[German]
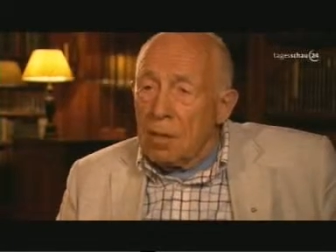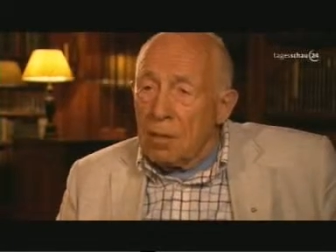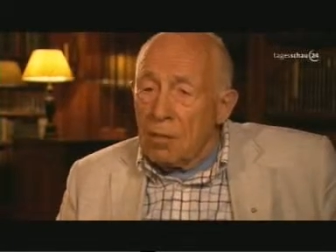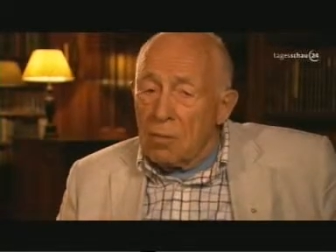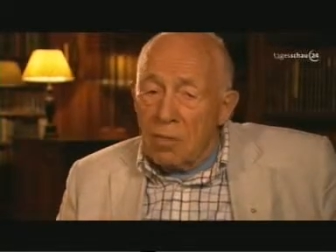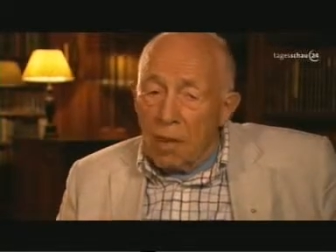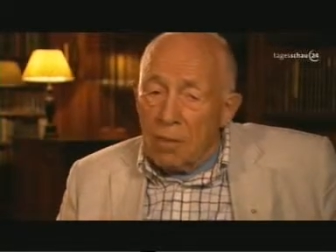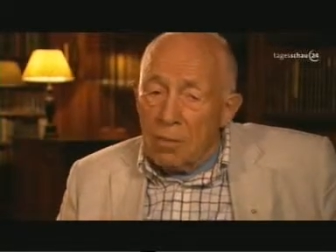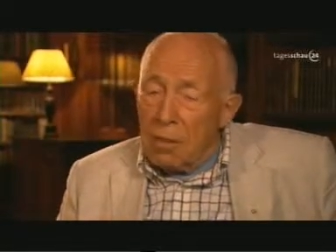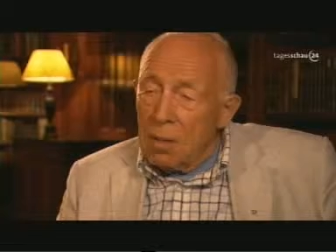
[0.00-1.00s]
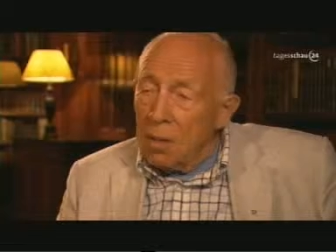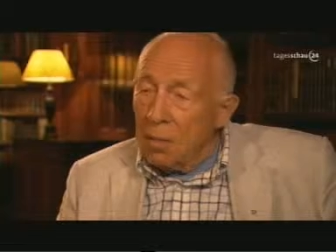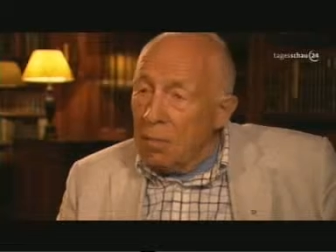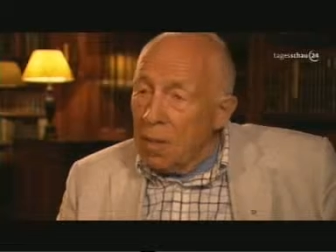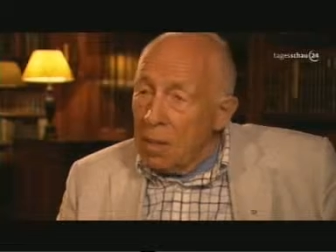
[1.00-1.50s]
Äh, und vor allem,
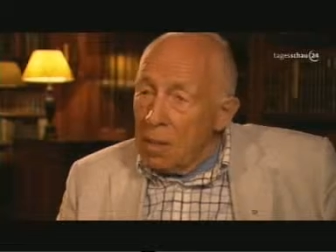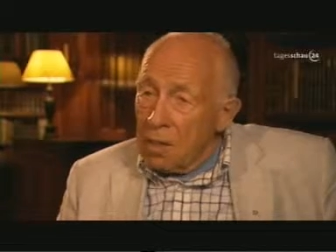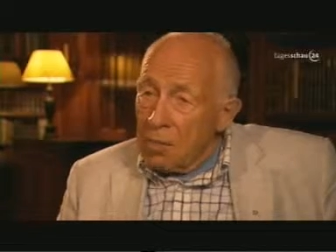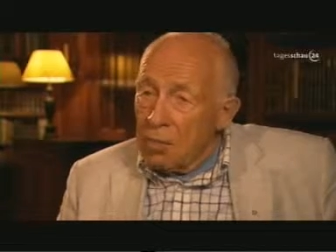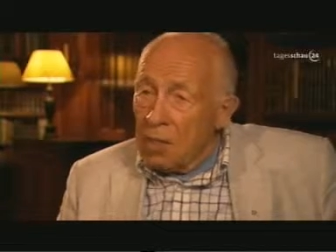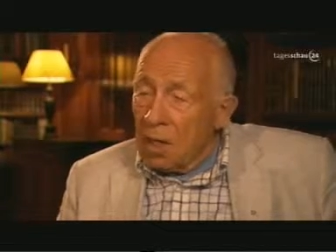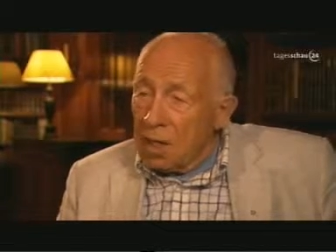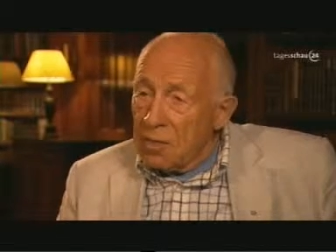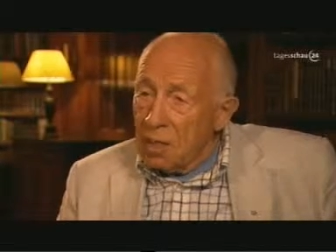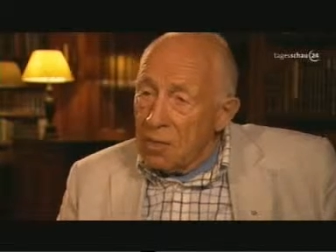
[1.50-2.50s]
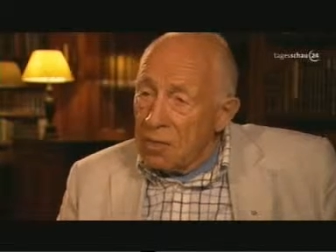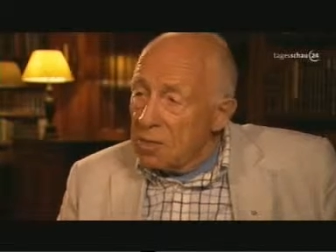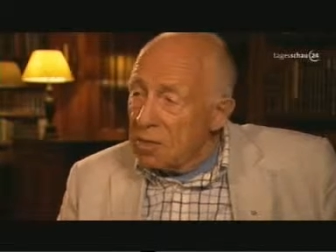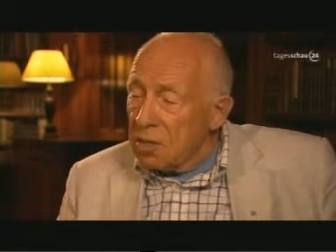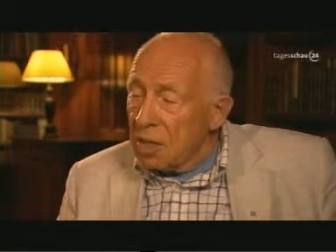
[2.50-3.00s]
äh, es muss klar sein, es
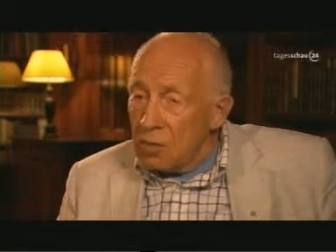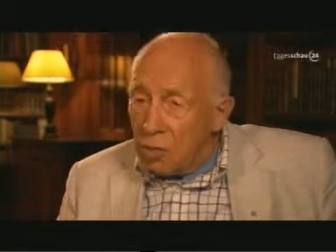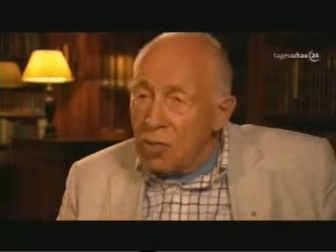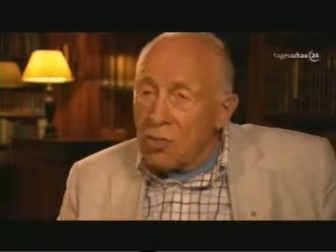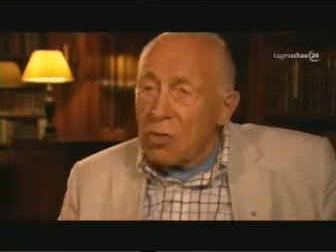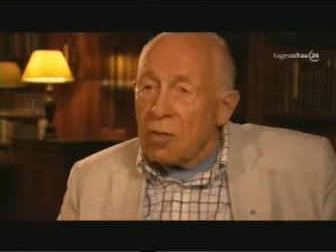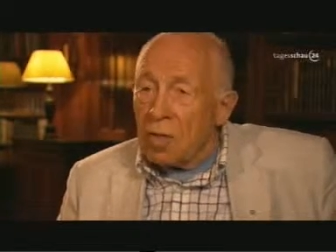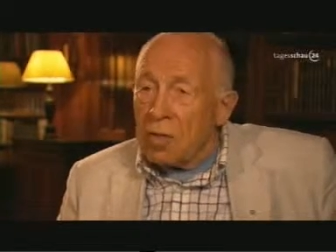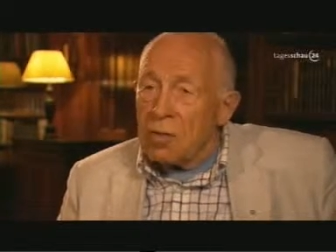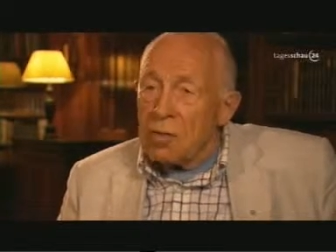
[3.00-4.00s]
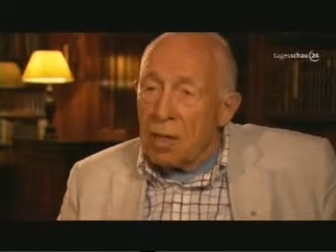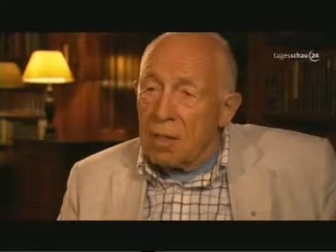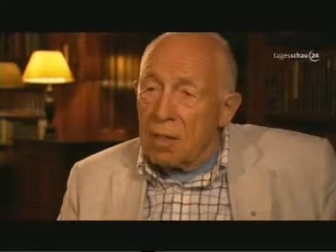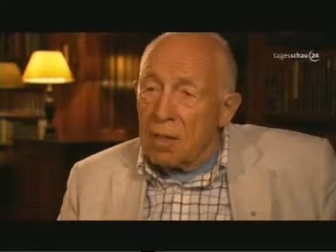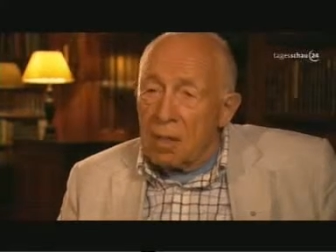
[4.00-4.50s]
ist ein seriöser Journalist,
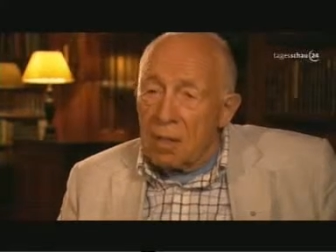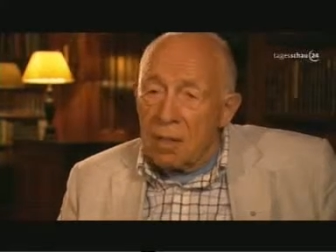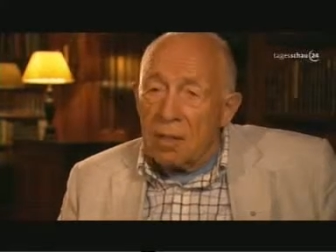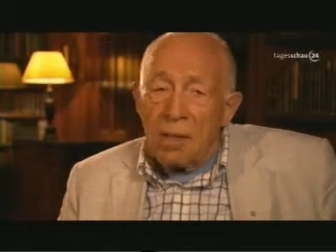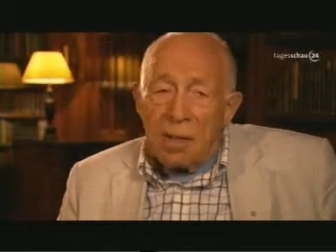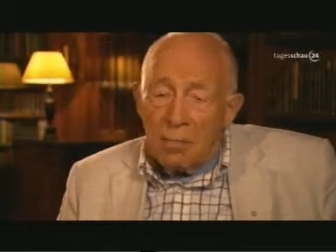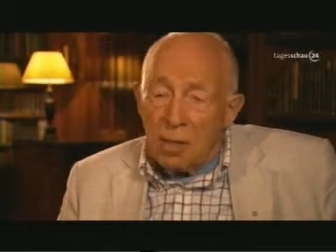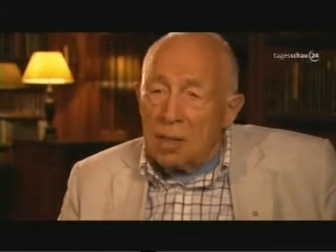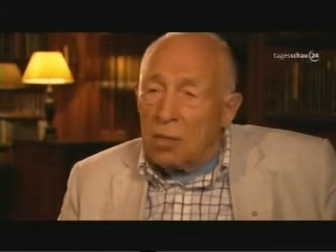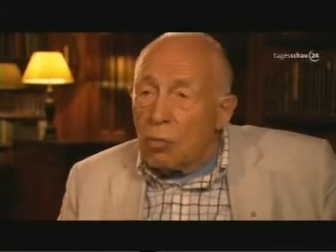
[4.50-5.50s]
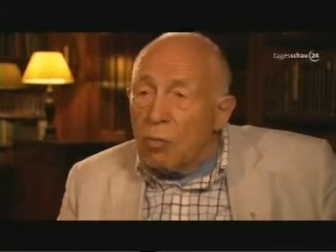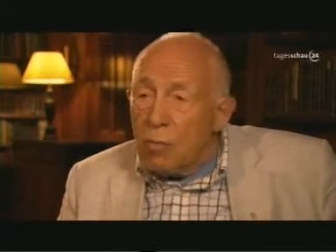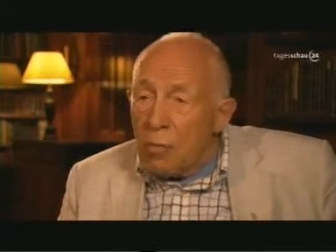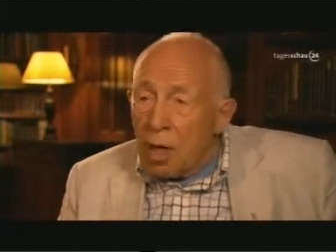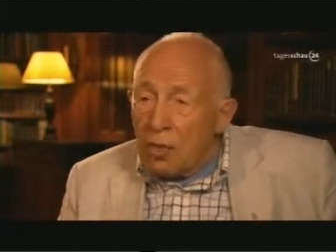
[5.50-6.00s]
einer, der da mit nicht
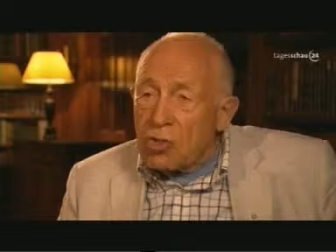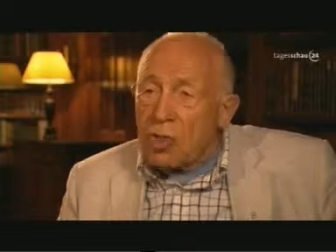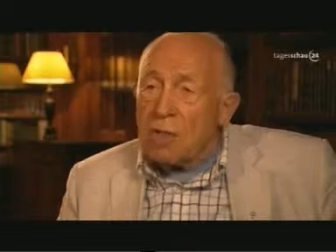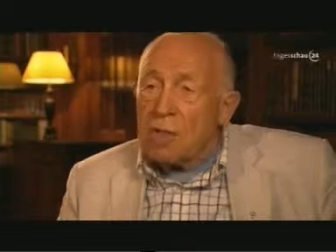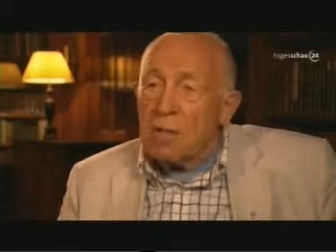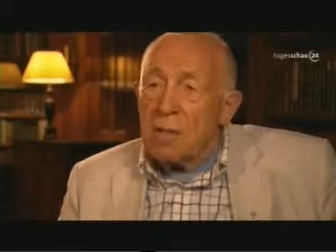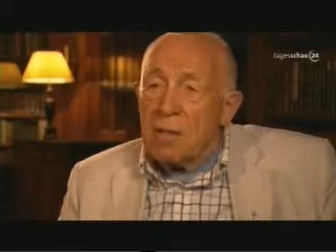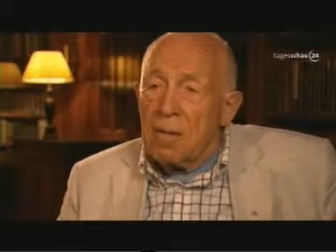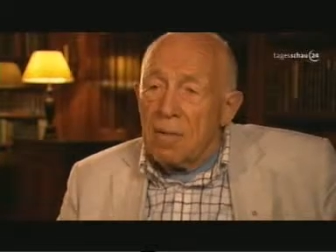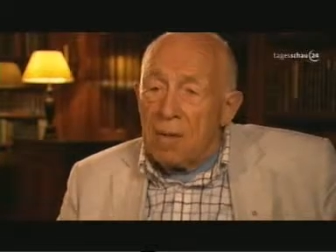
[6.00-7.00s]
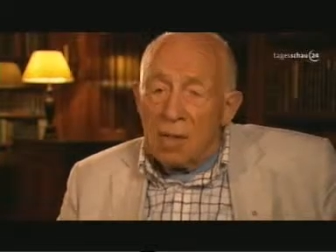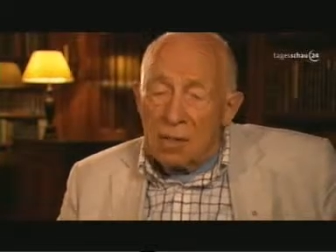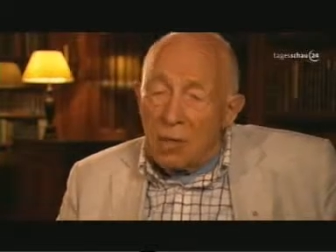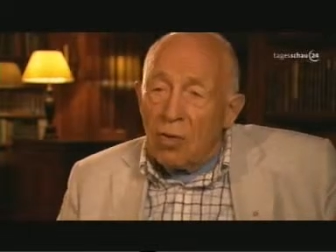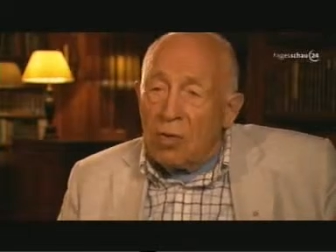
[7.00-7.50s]
Unfug anstellt, der
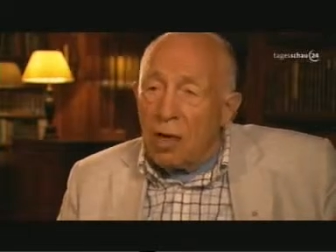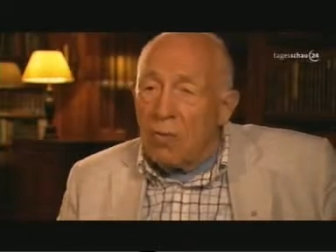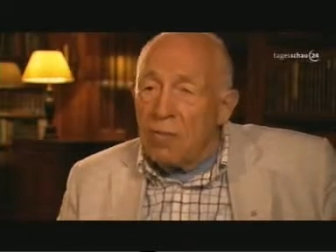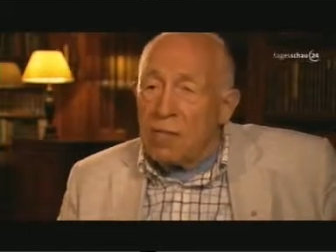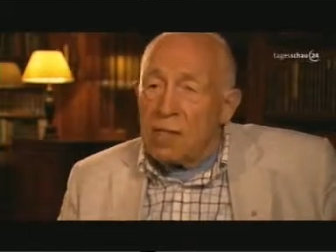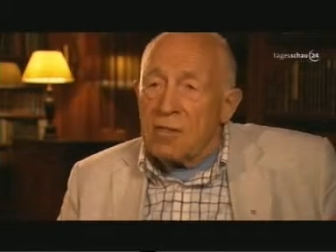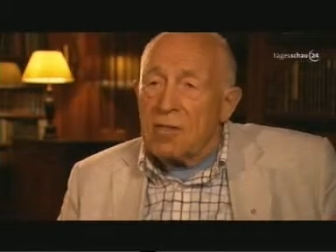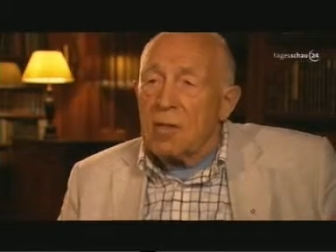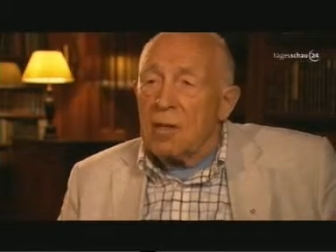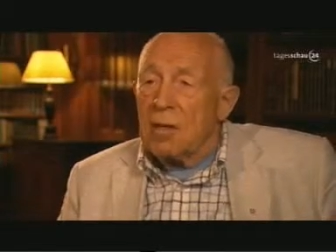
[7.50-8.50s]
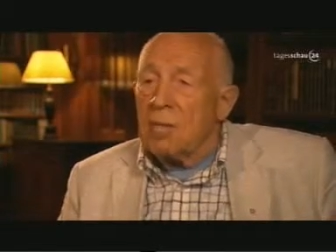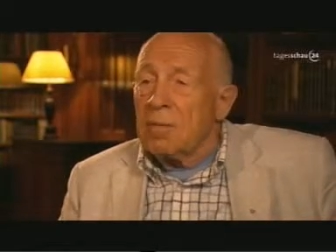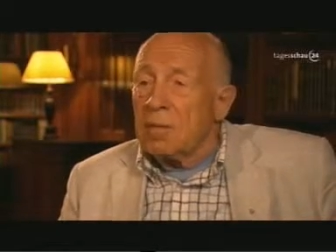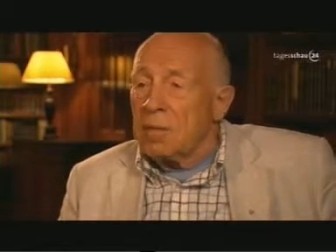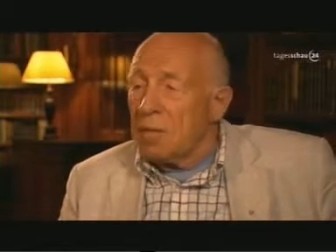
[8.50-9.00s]
nicht die Leute aufhetzt, der
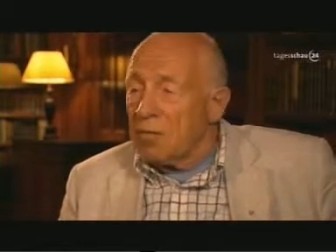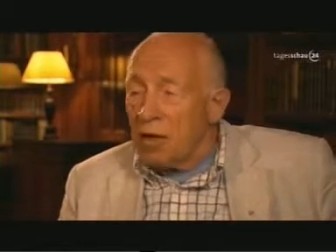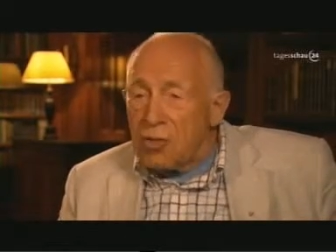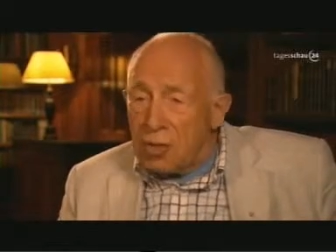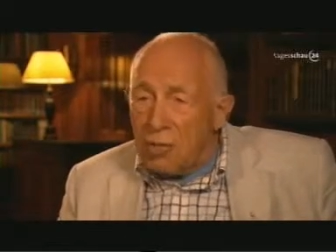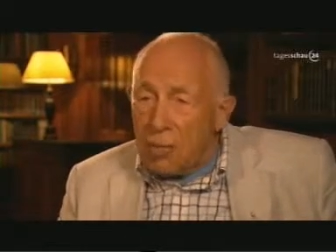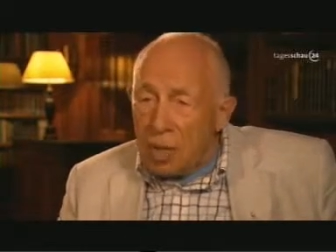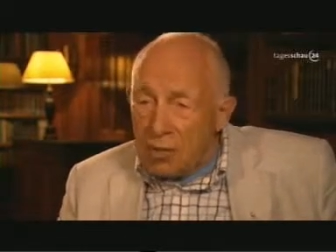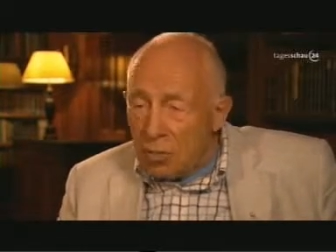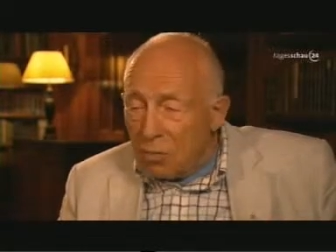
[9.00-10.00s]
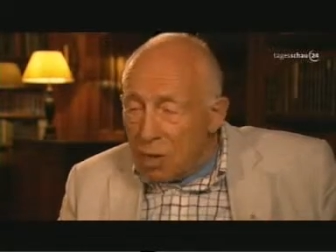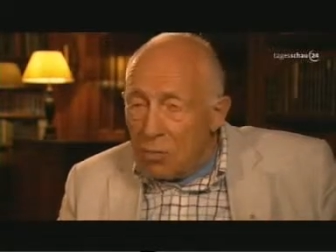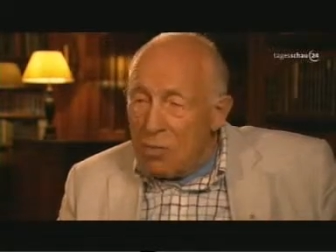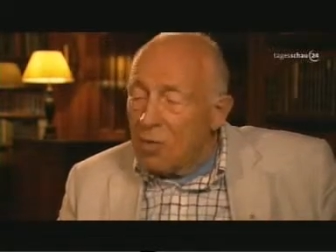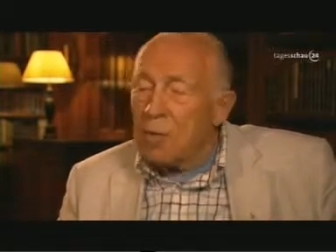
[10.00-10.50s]
äh, nicht Falschinformationen
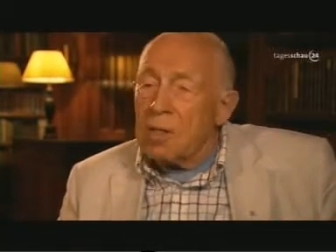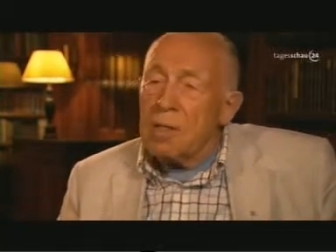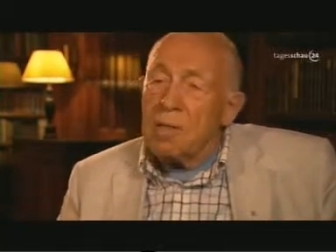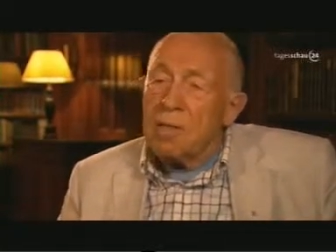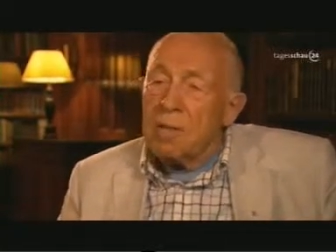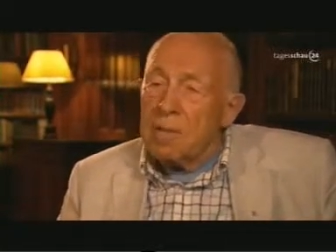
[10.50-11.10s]
damit verbindet.